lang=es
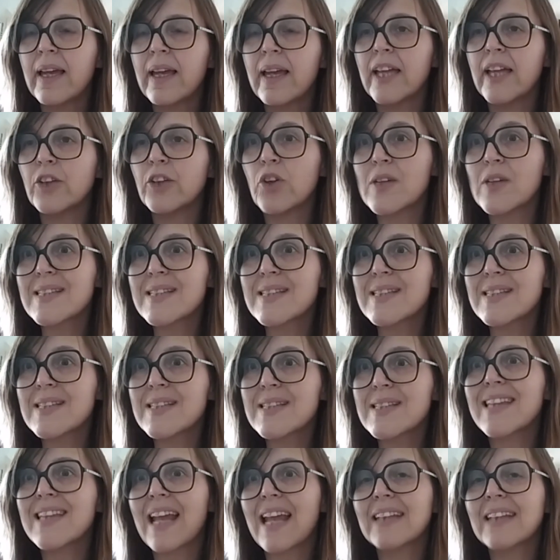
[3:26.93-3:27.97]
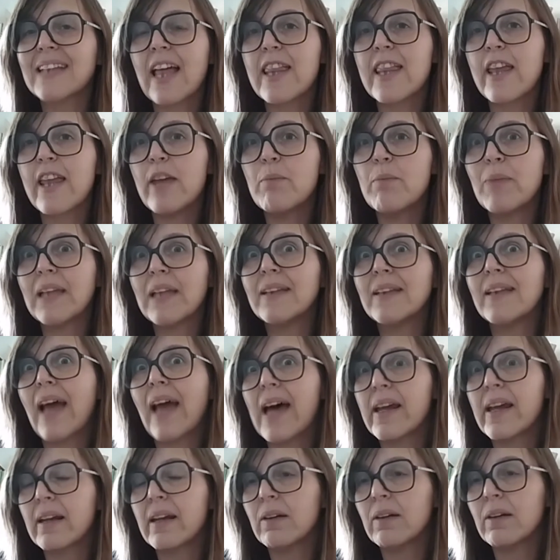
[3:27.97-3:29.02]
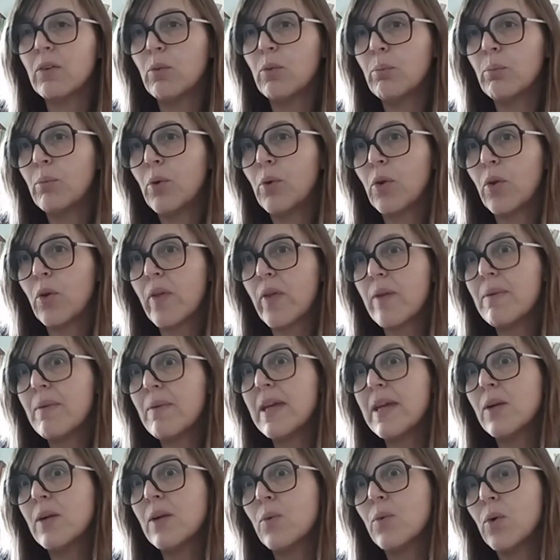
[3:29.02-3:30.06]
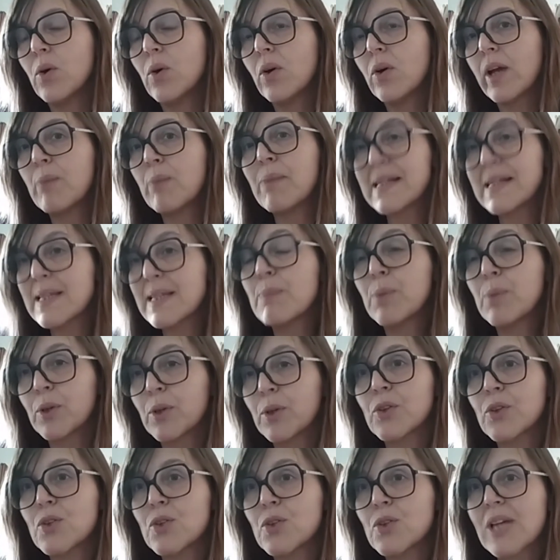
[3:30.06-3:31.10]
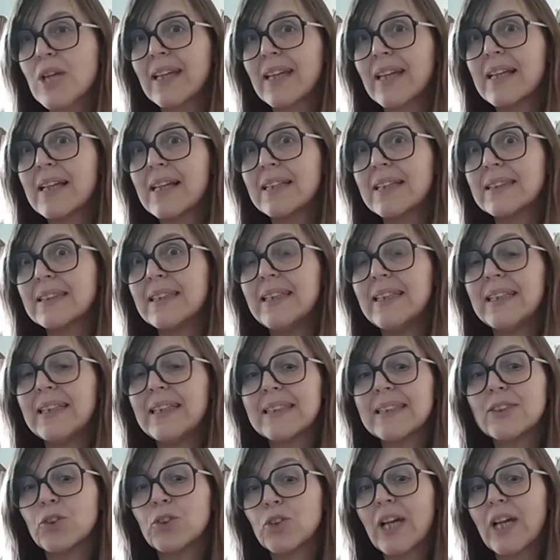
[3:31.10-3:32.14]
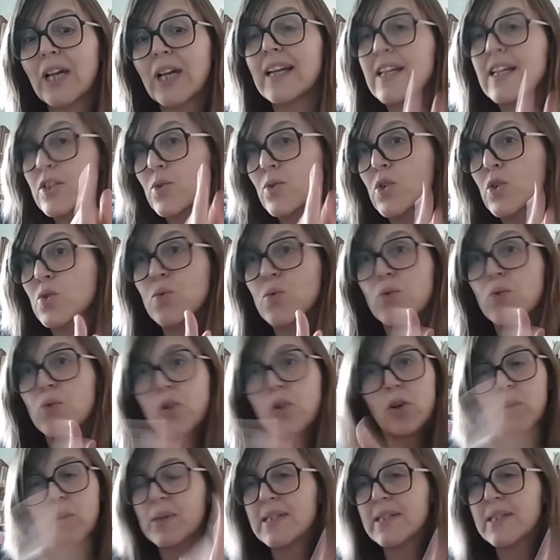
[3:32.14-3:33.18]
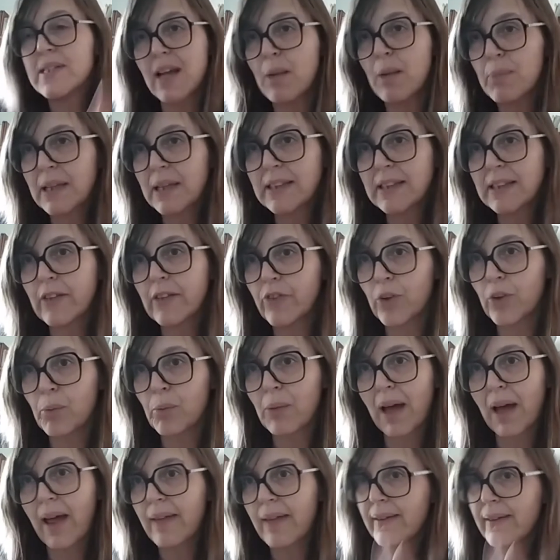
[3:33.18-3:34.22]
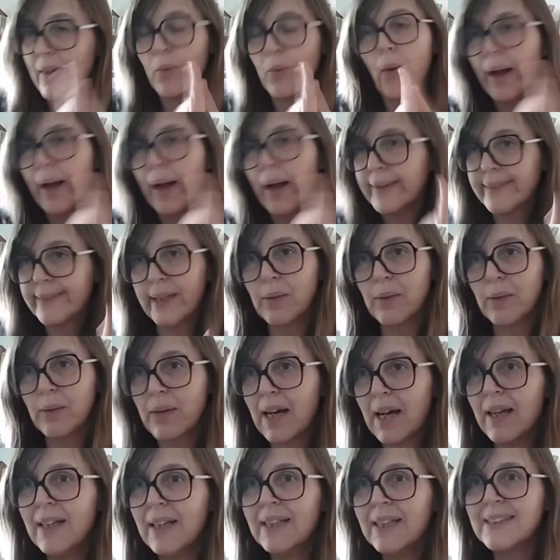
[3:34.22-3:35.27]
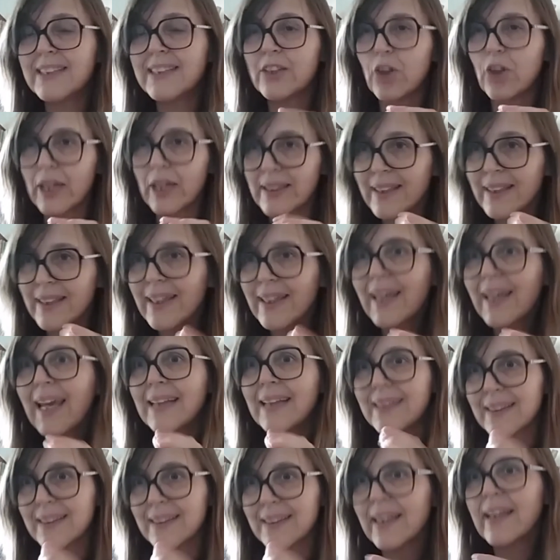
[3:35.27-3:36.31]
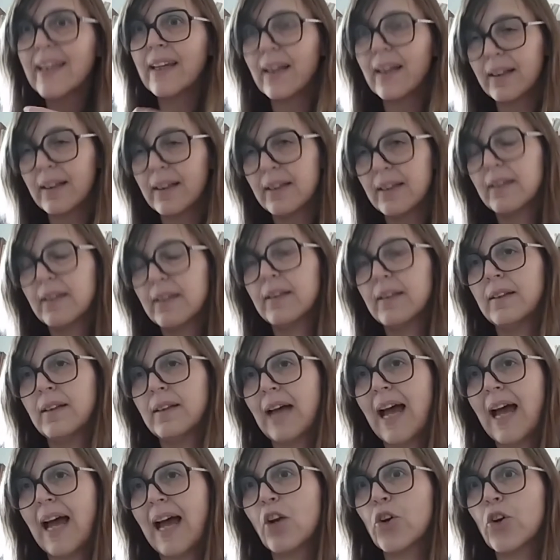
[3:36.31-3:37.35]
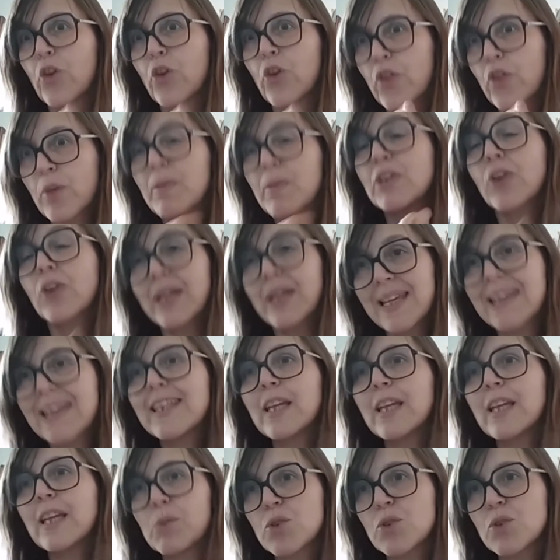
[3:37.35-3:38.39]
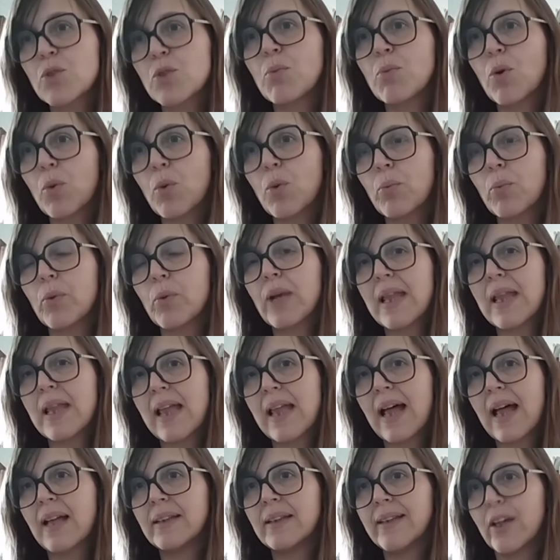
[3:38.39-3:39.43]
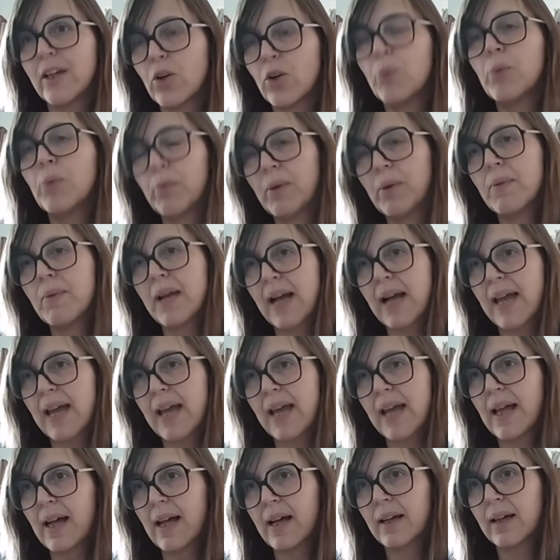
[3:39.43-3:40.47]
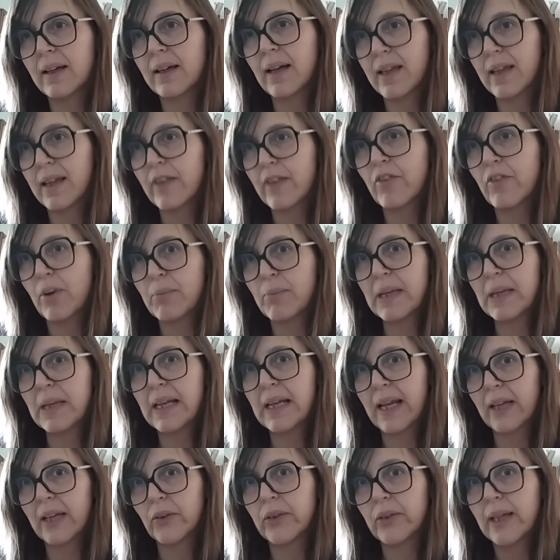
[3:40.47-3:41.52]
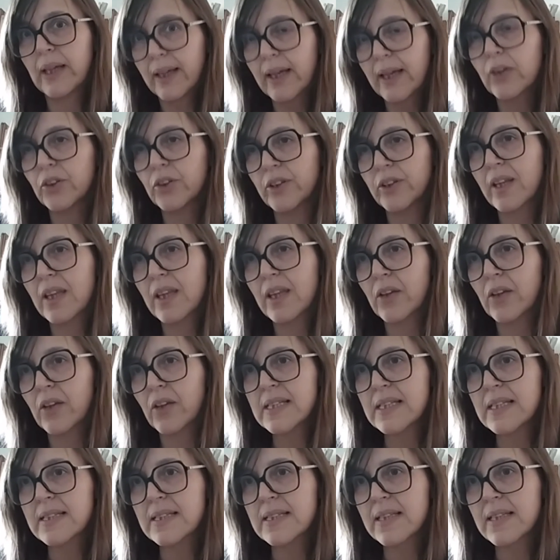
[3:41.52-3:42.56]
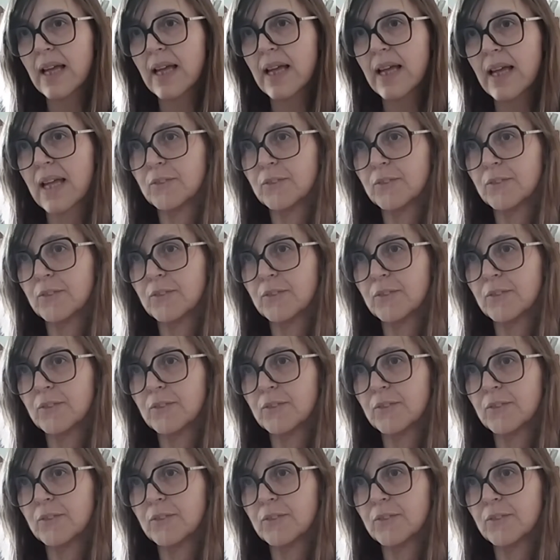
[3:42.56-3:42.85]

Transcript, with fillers: Entonces se trata de inventar un modo de vínculo que pase por otros canales y esos canales no es uno, no puede ser la plataforma educativa, sino que tiene que atender al conocimiento que ya tenemos como comunidad de cómo vive cada, familia y en qué condiciones está.